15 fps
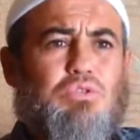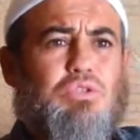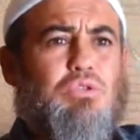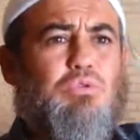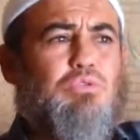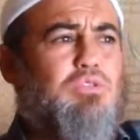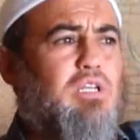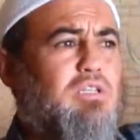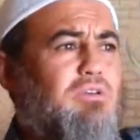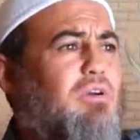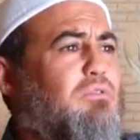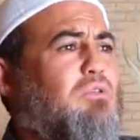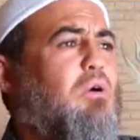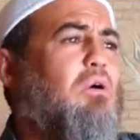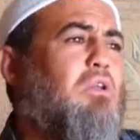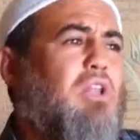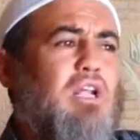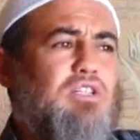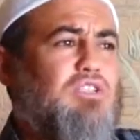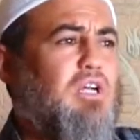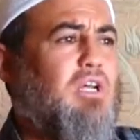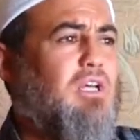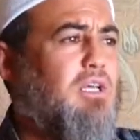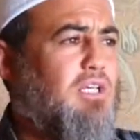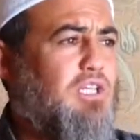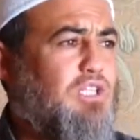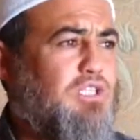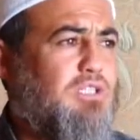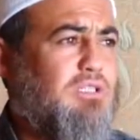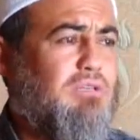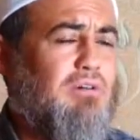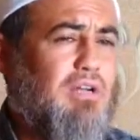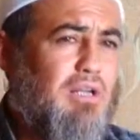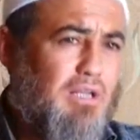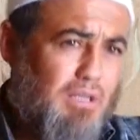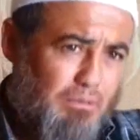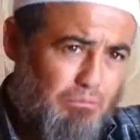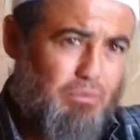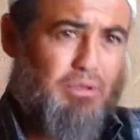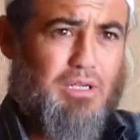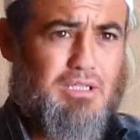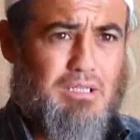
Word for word: 100 200 derece onlarca işçisi var.